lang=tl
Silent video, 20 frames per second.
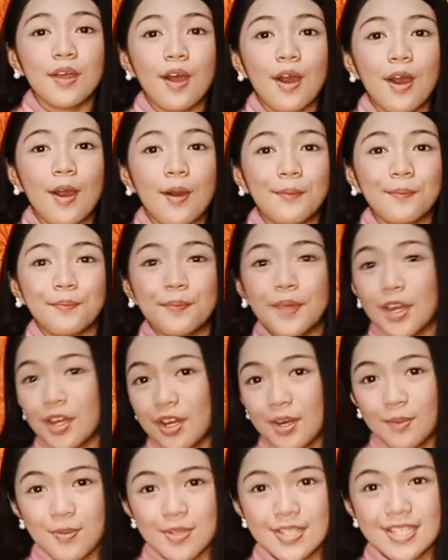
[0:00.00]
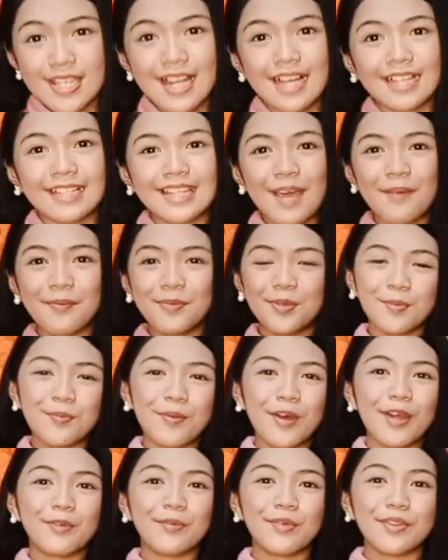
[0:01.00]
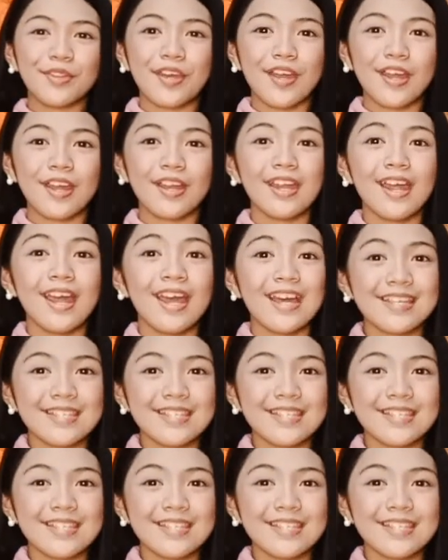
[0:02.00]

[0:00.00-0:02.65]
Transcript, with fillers: um, meron na po silang time to bond with their